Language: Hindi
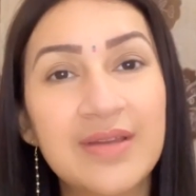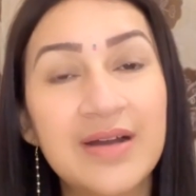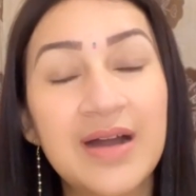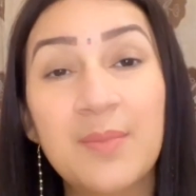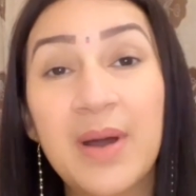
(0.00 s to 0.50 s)

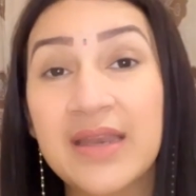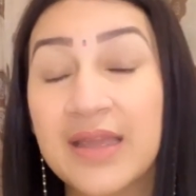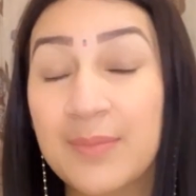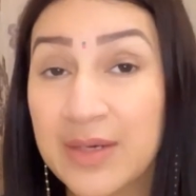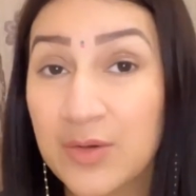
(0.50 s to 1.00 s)
uh,
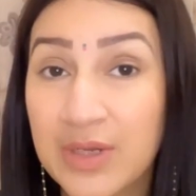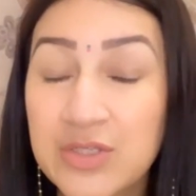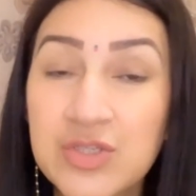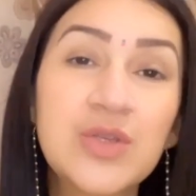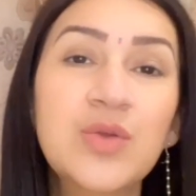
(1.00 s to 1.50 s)
हमारे
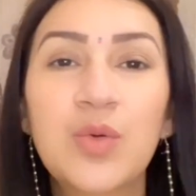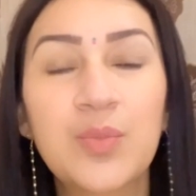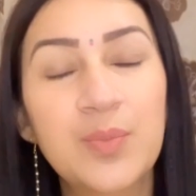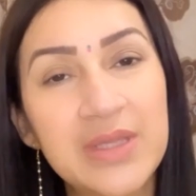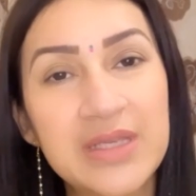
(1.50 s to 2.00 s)
मनोरंजन को
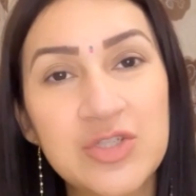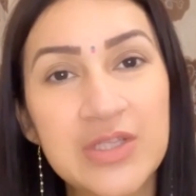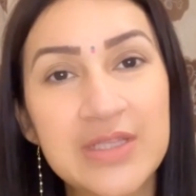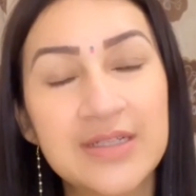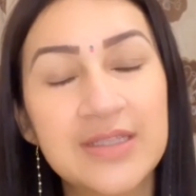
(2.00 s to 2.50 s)

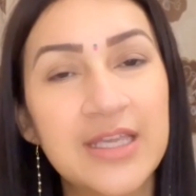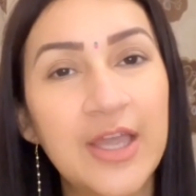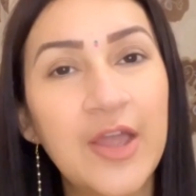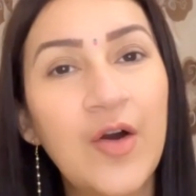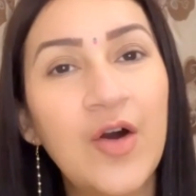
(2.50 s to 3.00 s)
प्रदर्शित करती
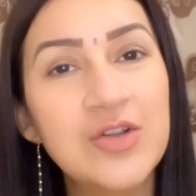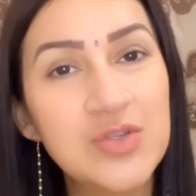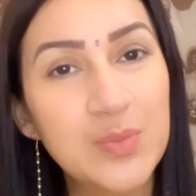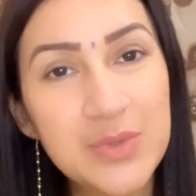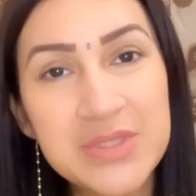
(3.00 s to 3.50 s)
है और
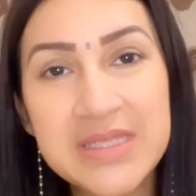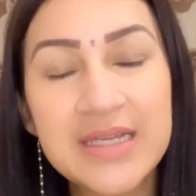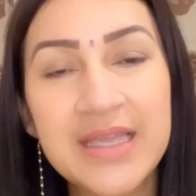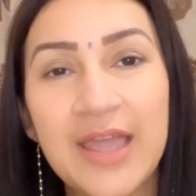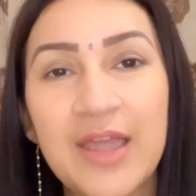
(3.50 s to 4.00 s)
जो
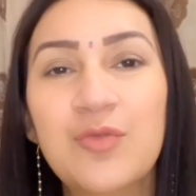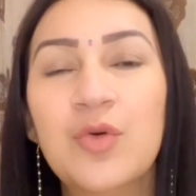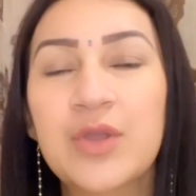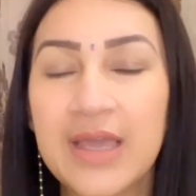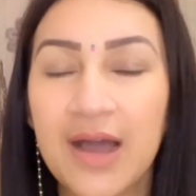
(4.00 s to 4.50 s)
पुस्तक है
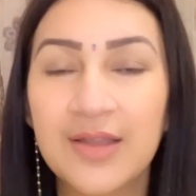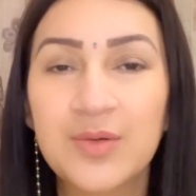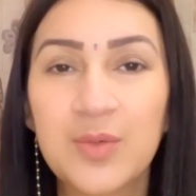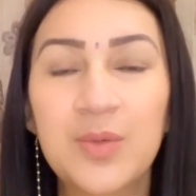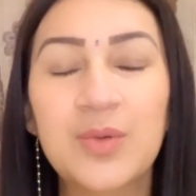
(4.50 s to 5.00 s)
वो ज्ञान
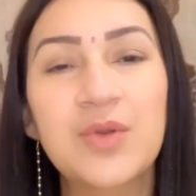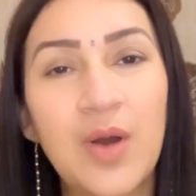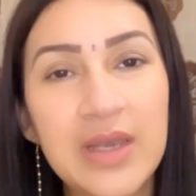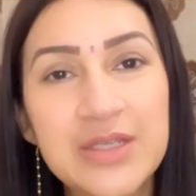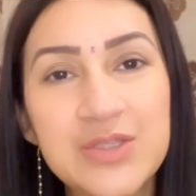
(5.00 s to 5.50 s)
को
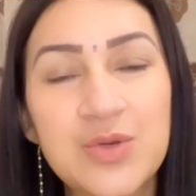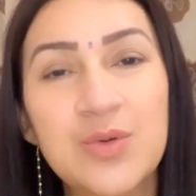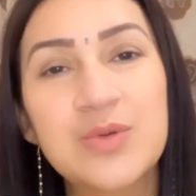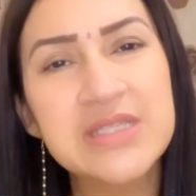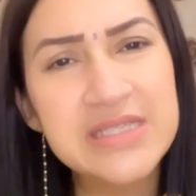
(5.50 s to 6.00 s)
नॉलेज
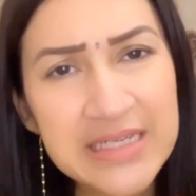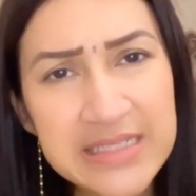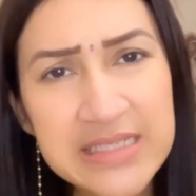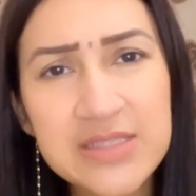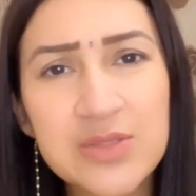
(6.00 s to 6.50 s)
को
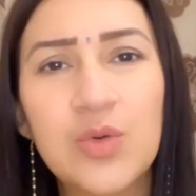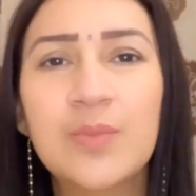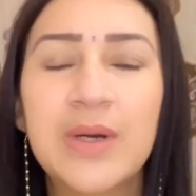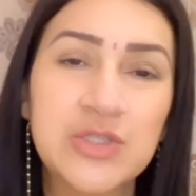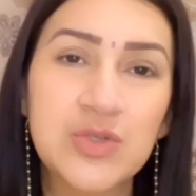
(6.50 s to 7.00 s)
स्टडीज़ को
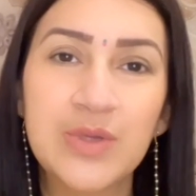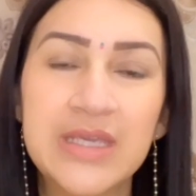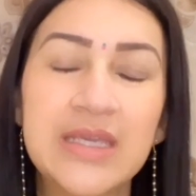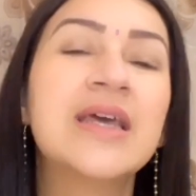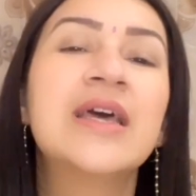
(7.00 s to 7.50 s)
बच्चों
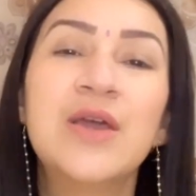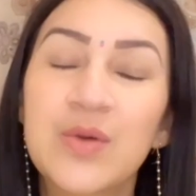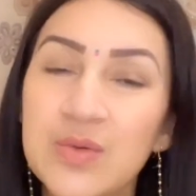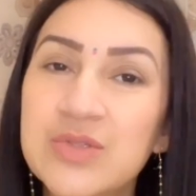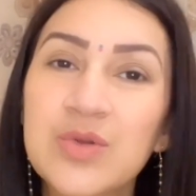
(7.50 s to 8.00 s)
की
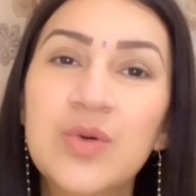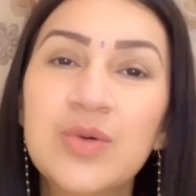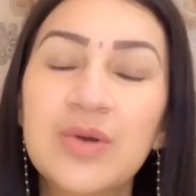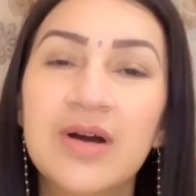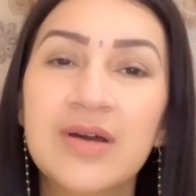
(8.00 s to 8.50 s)
उसको
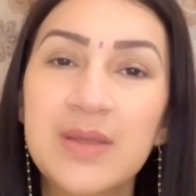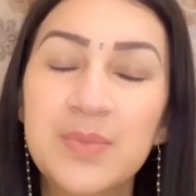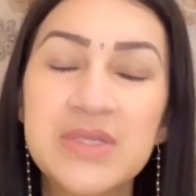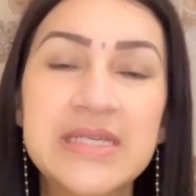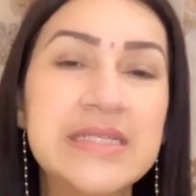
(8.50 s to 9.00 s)

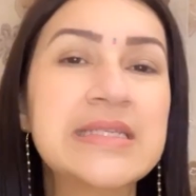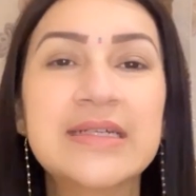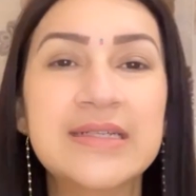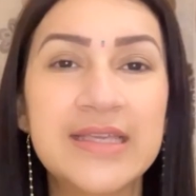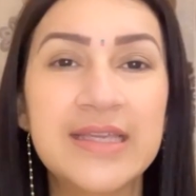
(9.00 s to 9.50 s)
रिप्रेजेंट uh,
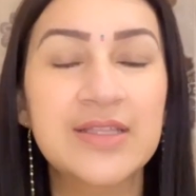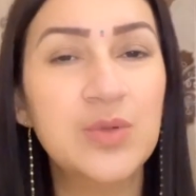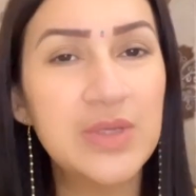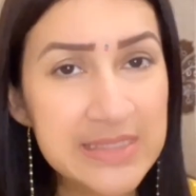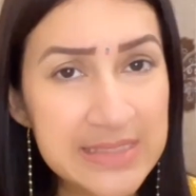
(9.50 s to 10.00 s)
करती है
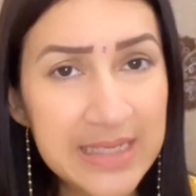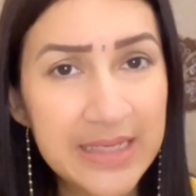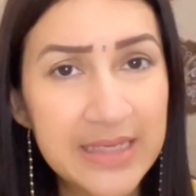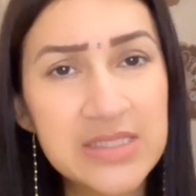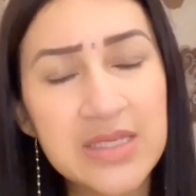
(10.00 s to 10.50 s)
तो
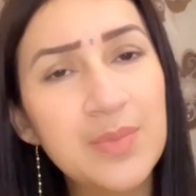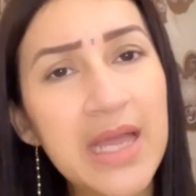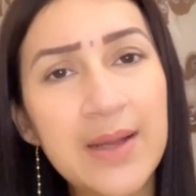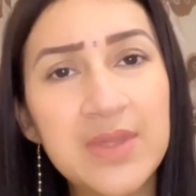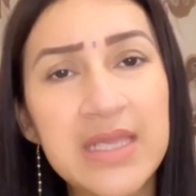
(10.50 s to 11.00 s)
इसीलिए जब भी
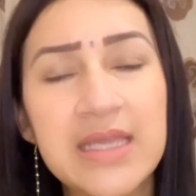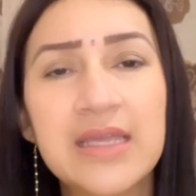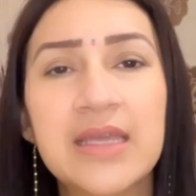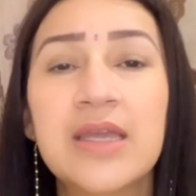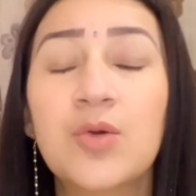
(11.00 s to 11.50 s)
आप
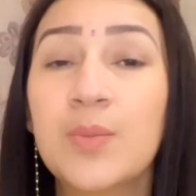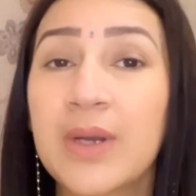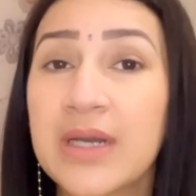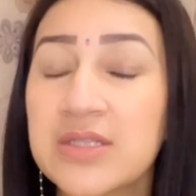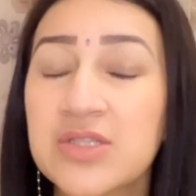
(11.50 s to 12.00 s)
देखेंगे कोई
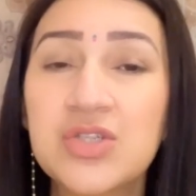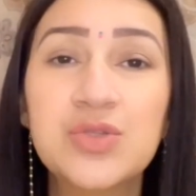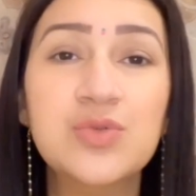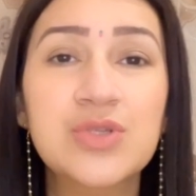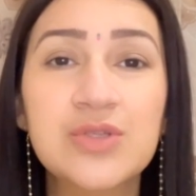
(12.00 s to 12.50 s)
बड़े
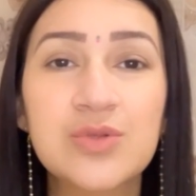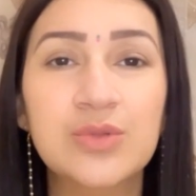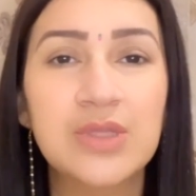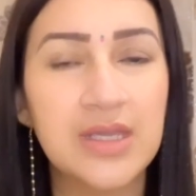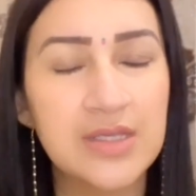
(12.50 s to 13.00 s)
इंस्टीट्यूशंस
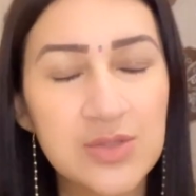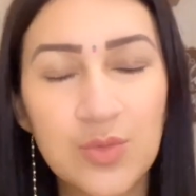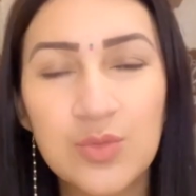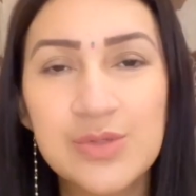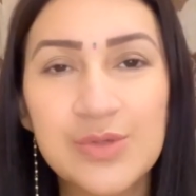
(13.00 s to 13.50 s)
होते हैं
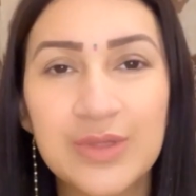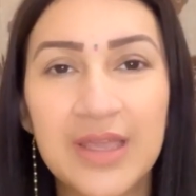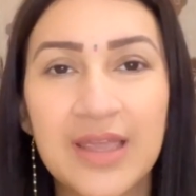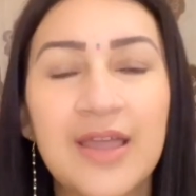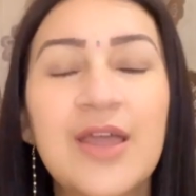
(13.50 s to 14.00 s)
स्कूल्स होते
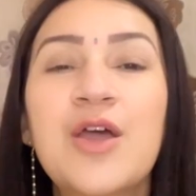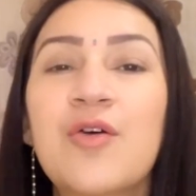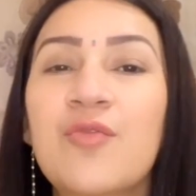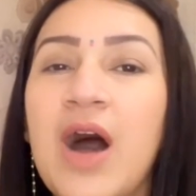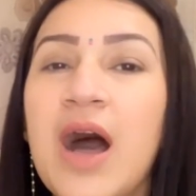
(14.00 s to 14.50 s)
हैं
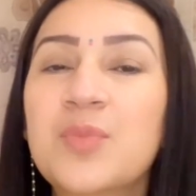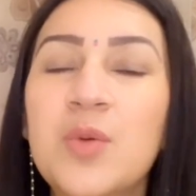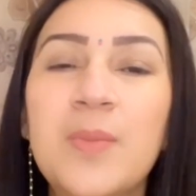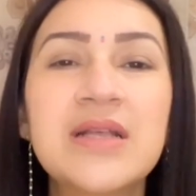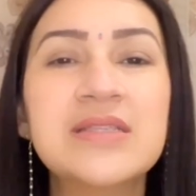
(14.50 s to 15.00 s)
वहाँ
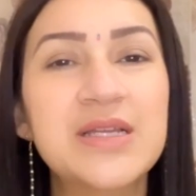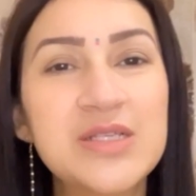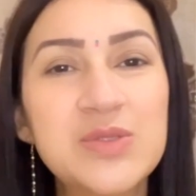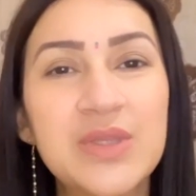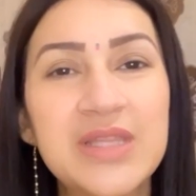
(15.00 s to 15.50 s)
आपको माँ
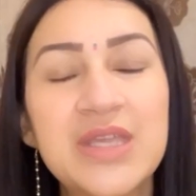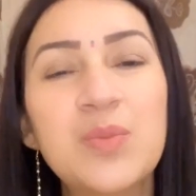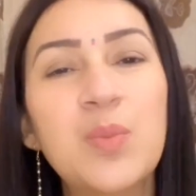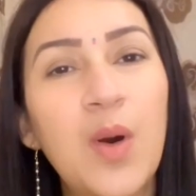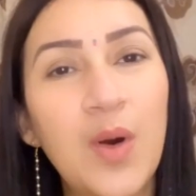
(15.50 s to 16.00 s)
सरस्वती की
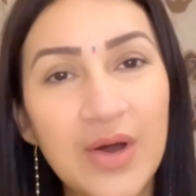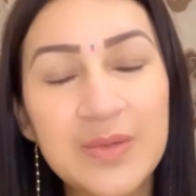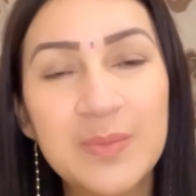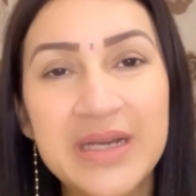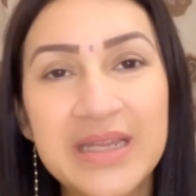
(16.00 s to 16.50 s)

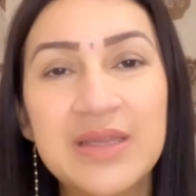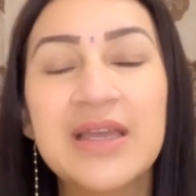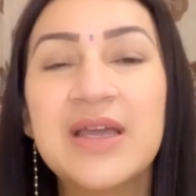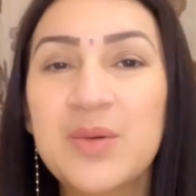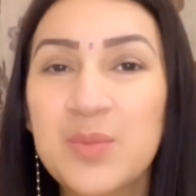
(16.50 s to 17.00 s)
बहुत बड़ी
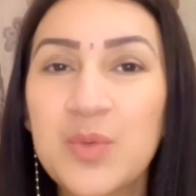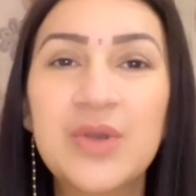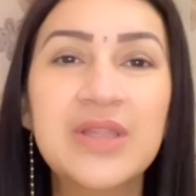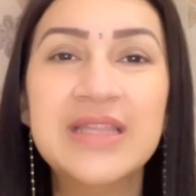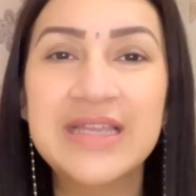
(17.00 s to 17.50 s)

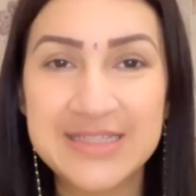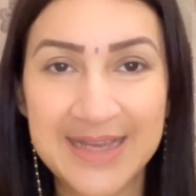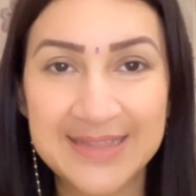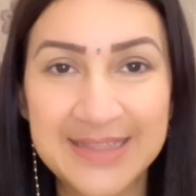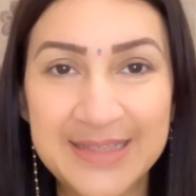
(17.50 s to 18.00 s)
मूर्त दिख
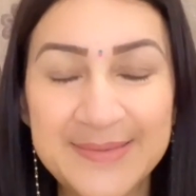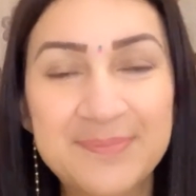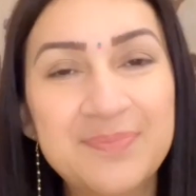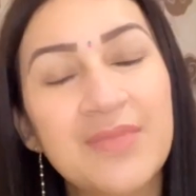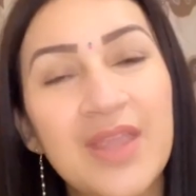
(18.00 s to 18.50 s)
जाती है
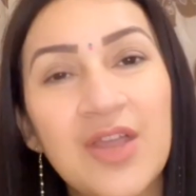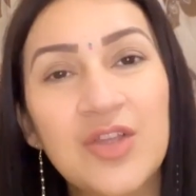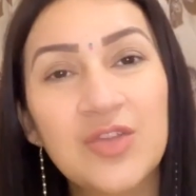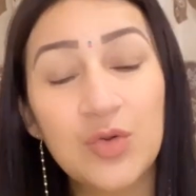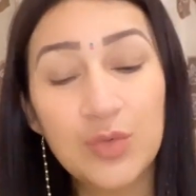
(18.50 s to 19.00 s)

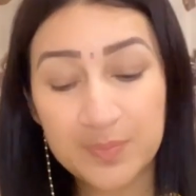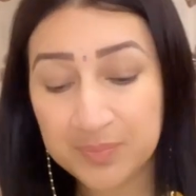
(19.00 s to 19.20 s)
तो